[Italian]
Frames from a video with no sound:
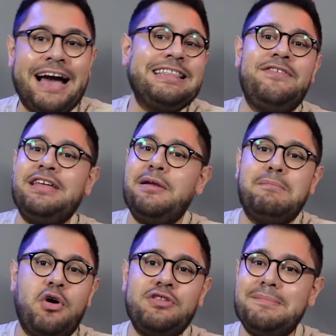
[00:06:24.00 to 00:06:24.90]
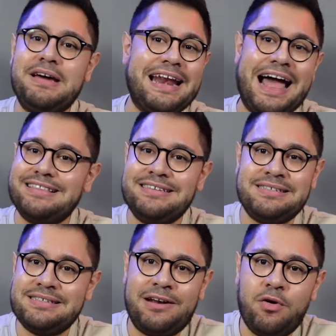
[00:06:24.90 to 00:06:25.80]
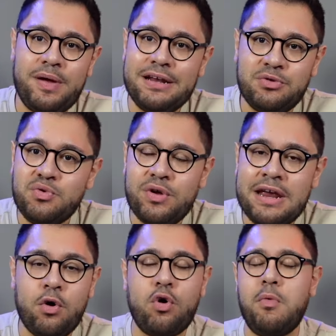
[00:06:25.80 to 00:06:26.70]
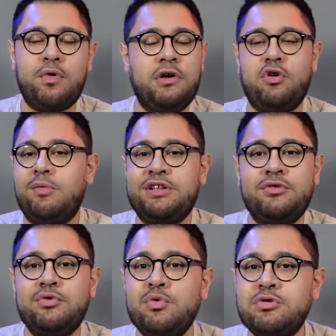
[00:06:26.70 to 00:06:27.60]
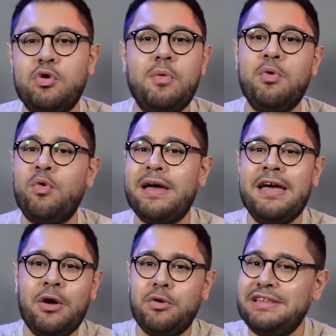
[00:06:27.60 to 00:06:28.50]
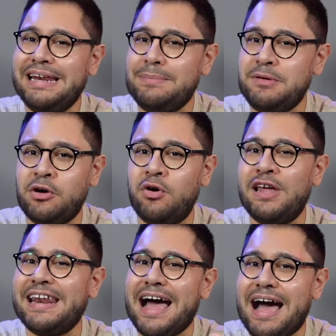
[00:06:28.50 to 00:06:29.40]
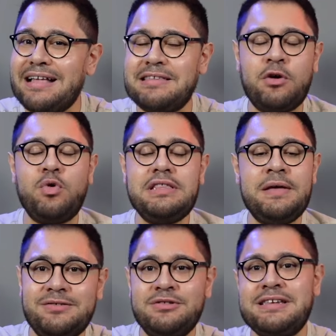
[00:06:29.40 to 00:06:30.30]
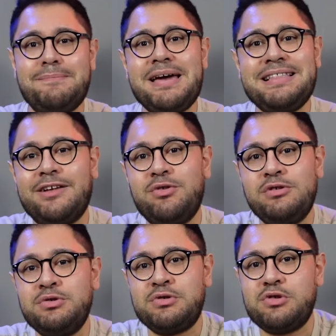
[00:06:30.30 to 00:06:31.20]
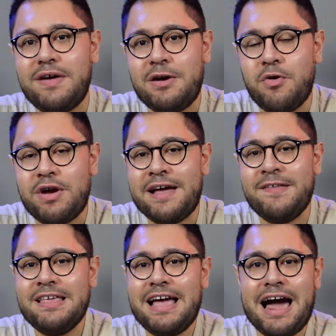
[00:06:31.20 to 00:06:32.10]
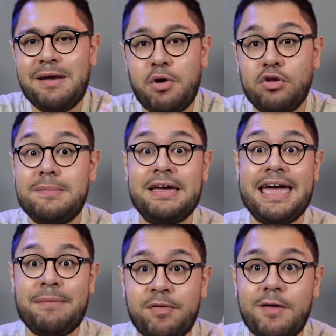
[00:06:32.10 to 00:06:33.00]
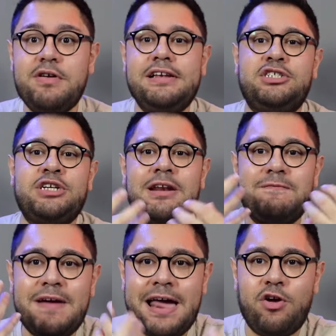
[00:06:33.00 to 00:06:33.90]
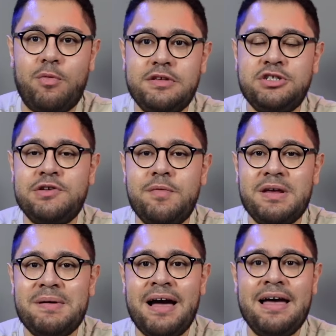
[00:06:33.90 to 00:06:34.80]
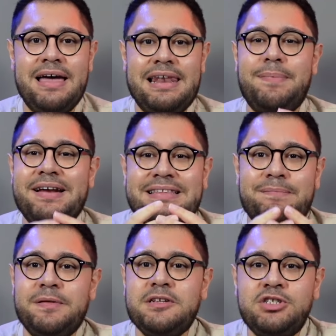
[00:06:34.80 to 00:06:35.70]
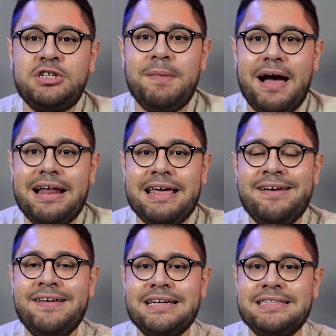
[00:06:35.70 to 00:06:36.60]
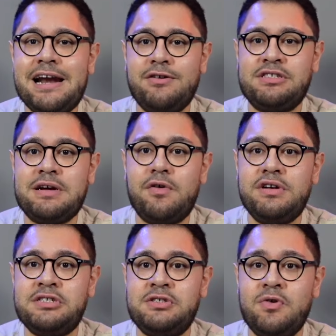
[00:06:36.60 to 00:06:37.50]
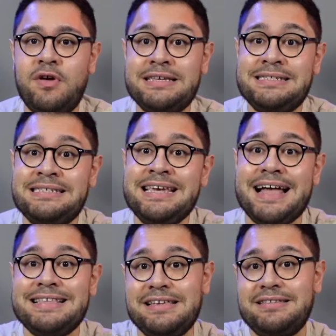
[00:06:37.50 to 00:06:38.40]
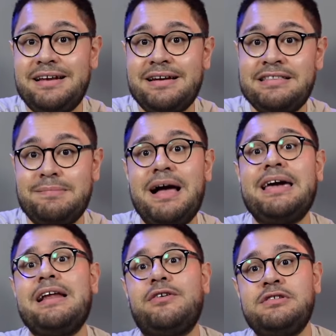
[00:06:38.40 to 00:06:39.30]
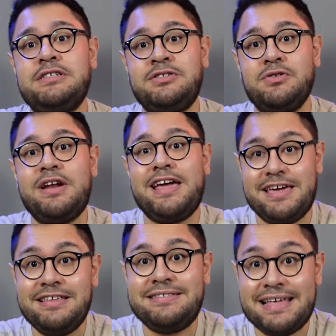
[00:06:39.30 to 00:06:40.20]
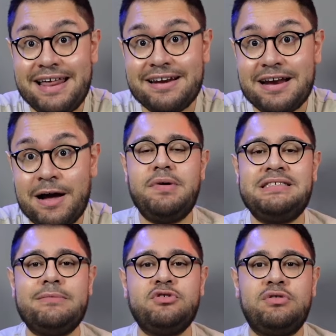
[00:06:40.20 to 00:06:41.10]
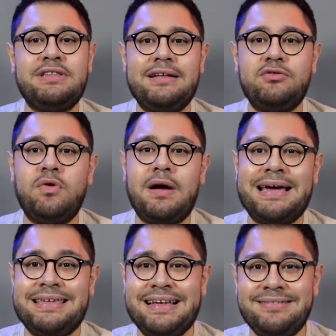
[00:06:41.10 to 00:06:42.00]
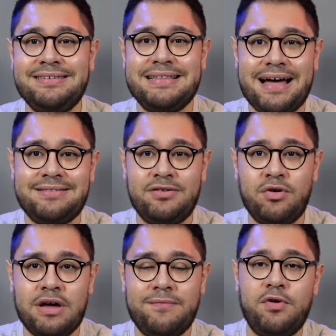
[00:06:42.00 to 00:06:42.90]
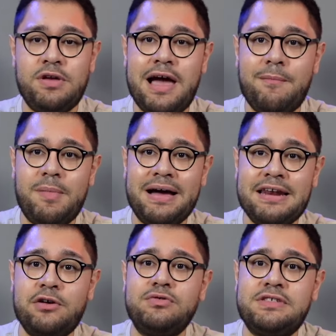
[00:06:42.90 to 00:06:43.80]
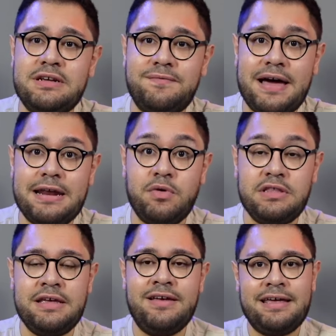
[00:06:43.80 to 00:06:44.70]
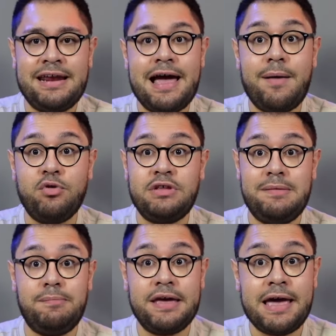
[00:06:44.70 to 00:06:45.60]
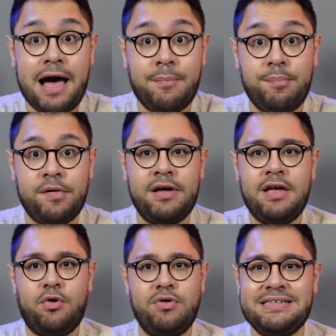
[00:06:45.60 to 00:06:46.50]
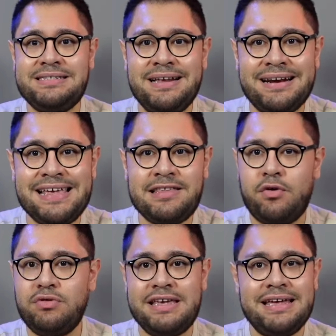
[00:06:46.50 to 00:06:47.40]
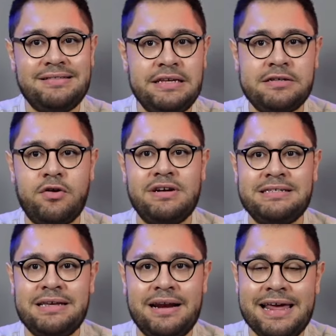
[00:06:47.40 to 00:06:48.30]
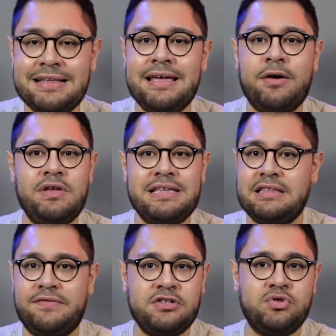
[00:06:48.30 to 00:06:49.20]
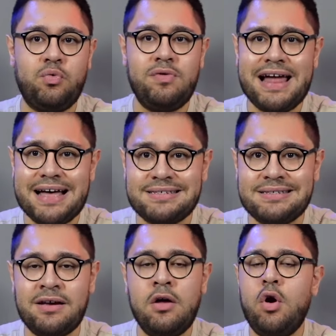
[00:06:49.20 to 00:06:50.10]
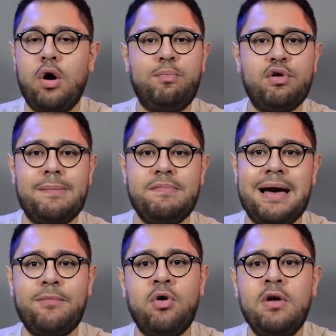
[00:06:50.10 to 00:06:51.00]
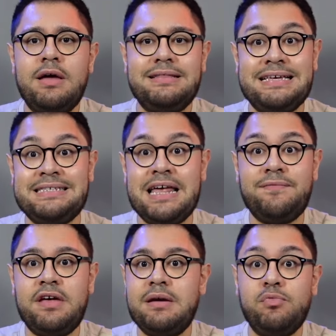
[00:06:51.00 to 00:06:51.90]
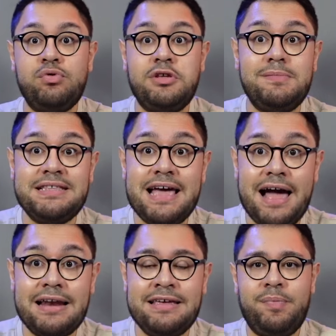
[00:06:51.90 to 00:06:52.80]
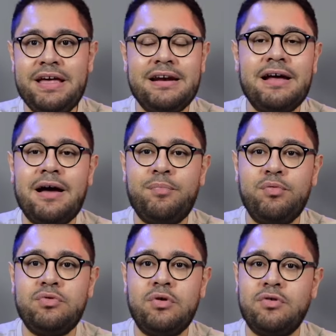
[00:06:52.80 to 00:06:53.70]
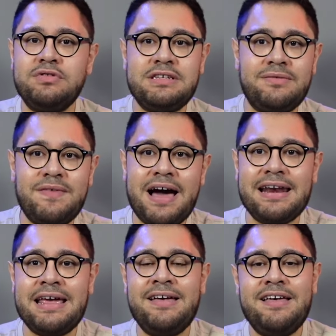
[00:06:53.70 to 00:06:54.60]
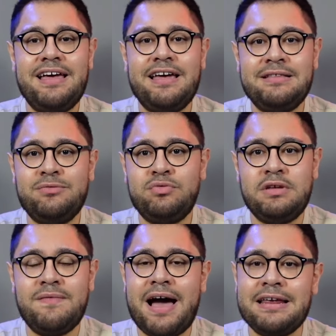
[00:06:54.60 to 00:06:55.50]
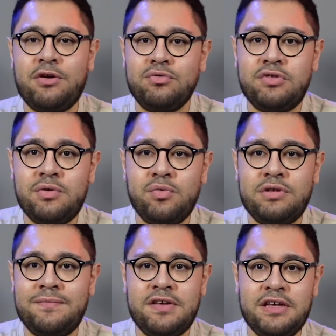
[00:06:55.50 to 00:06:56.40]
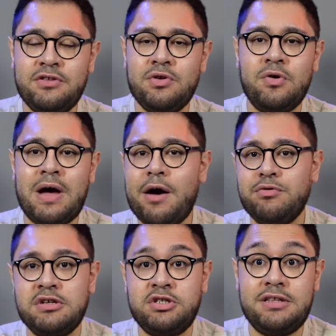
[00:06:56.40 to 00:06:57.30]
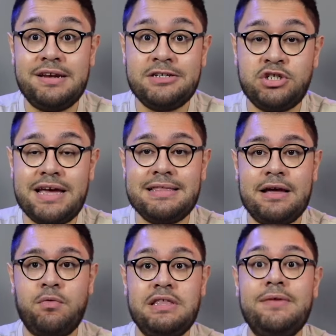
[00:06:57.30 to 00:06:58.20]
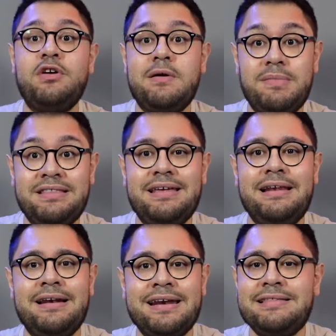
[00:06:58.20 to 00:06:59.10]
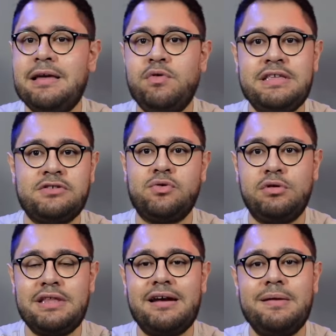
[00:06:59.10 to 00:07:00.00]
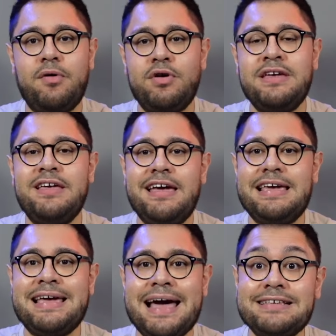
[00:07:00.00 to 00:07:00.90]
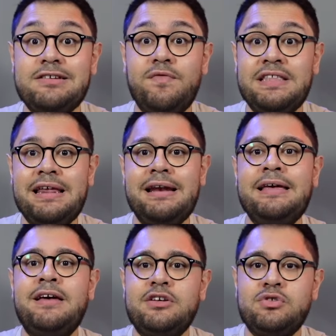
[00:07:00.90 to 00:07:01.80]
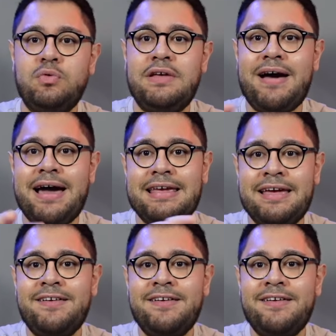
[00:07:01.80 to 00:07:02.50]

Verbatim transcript: ad avere il modem gratis dall'operatore o comunque incomodato d'uso, comunque con delle piccole rate, quindi non si è mai dato il giusto valore al modem, che è proprio il cervello, come dicevo prima, la parte principale della nostra connessione sia di internet ma anche la connessione interna. Pensiamo soltanto ai tanti dati no? che vogliamo magari conservare, quindi quindi creiamo dei backup connessi in rete con degli hard disk connessi in rete quindi attraverso un NAS, oppure abbiamo dei server multimediali per appunto conservare eh, tutti i vari contenuti, video, audio, eccetera, eccetera, e quindi vogliamo metterli in rete e quindi ascoltarli poi in casa o vederli sulle varie